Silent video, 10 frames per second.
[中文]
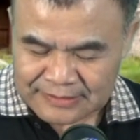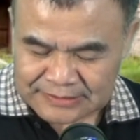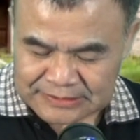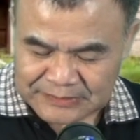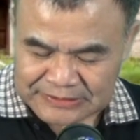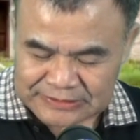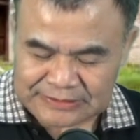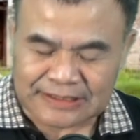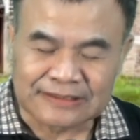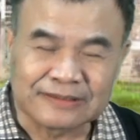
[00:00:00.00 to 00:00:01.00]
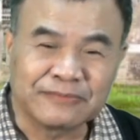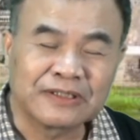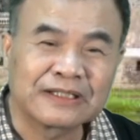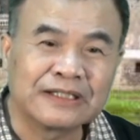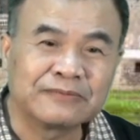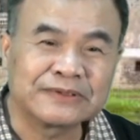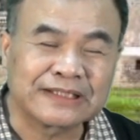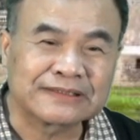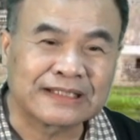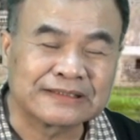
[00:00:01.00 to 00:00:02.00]
是谓其言与孟轲不
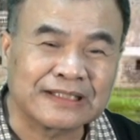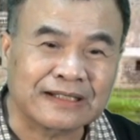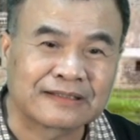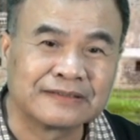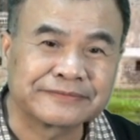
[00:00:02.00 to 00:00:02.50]
相上下。